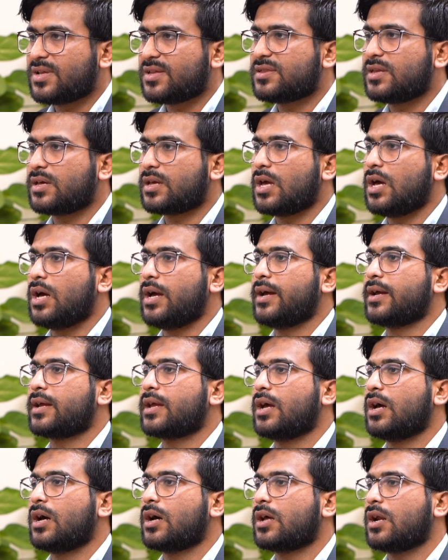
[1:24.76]
मदद से क्या है
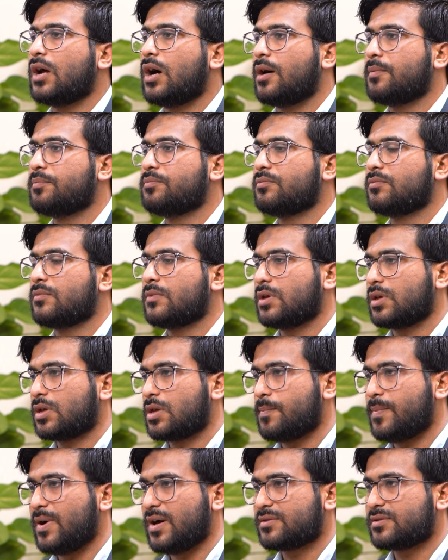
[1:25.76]
कि अगर आप
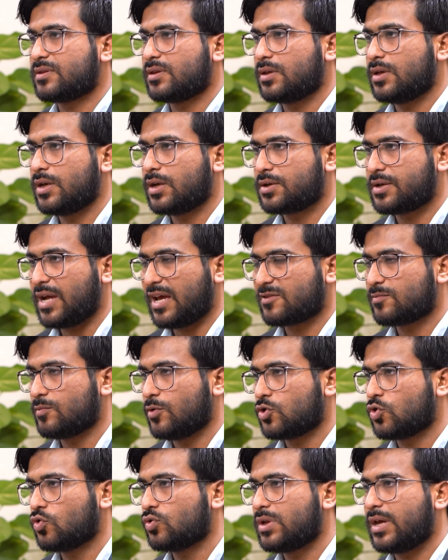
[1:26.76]
के पास एक टेक्स्ट
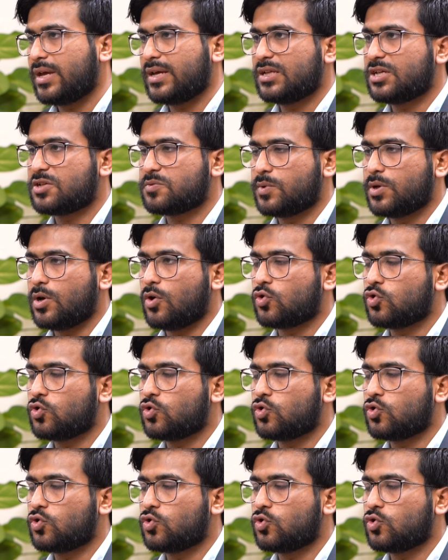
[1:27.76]
मौजूद है इंग्लिश में या